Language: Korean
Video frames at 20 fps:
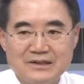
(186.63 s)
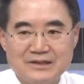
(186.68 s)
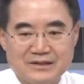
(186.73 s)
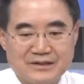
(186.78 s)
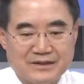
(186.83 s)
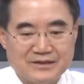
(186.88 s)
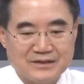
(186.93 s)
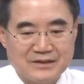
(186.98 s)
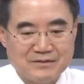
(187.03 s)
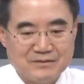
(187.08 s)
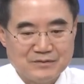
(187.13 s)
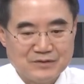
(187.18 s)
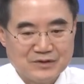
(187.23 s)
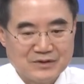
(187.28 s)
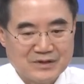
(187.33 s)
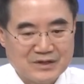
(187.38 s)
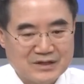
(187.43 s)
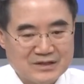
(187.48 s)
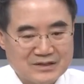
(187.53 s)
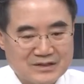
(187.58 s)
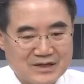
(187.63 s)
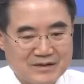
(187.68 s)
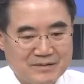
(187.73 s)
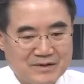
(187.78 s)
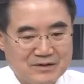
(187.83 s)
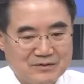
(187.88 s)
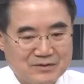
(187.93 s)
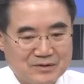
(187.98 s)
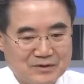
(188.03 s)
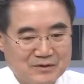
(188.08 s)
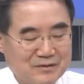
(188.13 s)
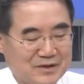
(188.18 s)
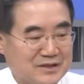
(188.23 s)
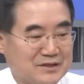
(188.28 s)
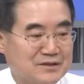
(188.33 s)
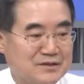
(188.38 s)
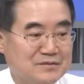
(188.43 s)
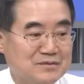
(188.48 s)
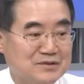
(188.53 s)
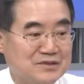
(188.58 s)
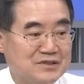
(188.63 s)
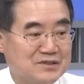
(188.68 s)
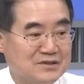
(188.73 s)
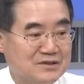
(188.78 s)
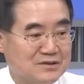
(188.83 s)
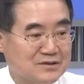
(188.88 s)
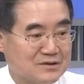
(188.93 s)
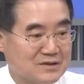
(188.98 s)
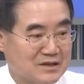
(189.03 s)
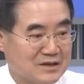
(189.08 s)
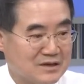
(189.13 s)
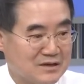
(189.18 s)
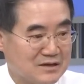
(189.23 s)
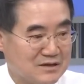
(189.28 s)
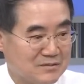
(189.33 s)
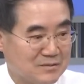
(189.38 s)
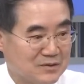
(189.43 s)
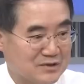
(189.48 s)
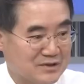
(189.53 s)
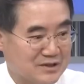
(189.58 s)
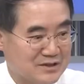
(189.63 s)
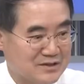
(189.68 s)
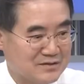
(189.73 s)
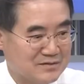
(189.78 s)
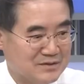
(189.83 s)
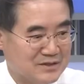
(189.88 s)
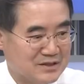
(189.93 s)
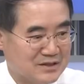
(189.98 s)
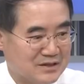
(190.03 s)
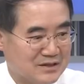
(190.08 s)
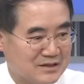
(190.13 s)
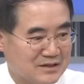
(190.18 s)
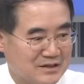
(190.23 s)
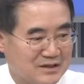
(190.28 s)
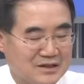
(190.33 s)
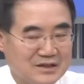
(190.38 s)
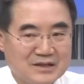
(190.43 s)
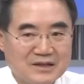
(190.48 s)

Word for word: 사실 물가 재발 우려를 완전히 불식시켰다 이렇게 보이겠습니다. 음.